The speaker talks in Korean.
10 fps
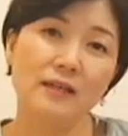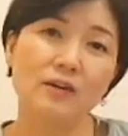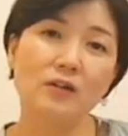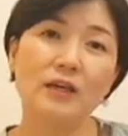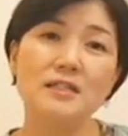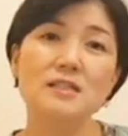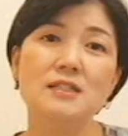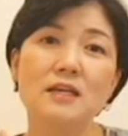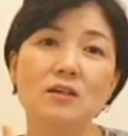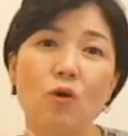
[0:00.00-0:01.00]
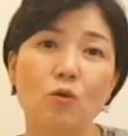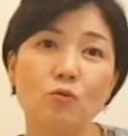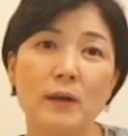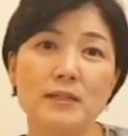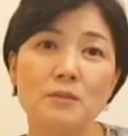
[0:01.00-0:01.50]
이렇게 신체를
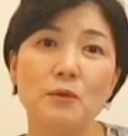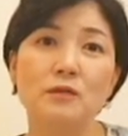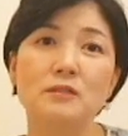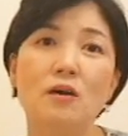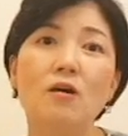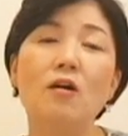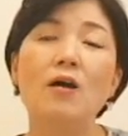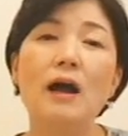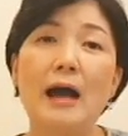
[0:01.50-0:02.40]
어루만지면서